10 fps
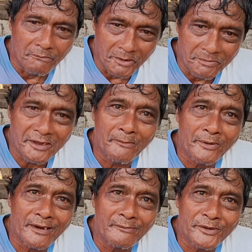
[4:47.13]
bibigyan pa
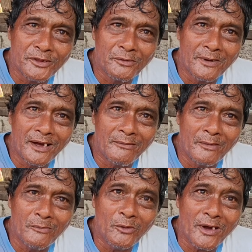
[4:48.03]
ng medyo
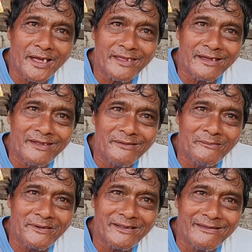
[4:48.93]
mahawang buhay, ay
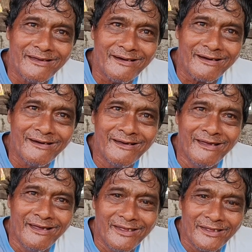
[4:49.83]
maganda.
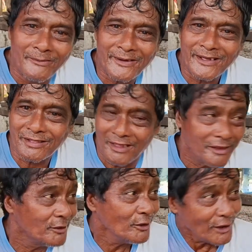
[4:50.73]
Sabagat,
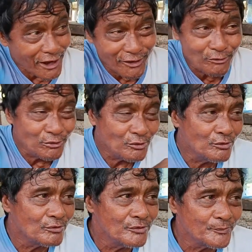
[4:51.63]
yung lakad ko niya
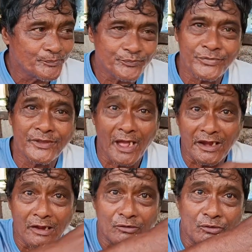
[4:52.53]
no,
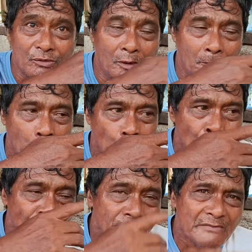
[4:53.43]
galing ako doon. Uh-huh.
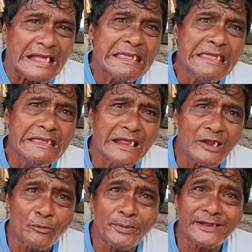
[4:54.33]
Naghihingal
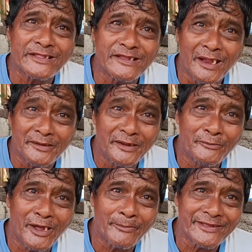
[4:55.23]
ako pagdating na di mo
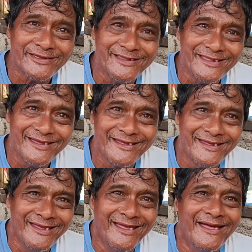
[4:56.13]
napansin. Uh-huh.
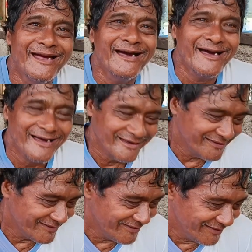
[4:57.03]
Uh-huh.
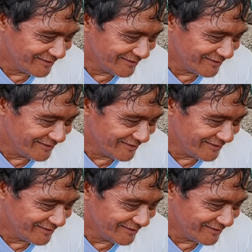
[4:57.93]
Ay,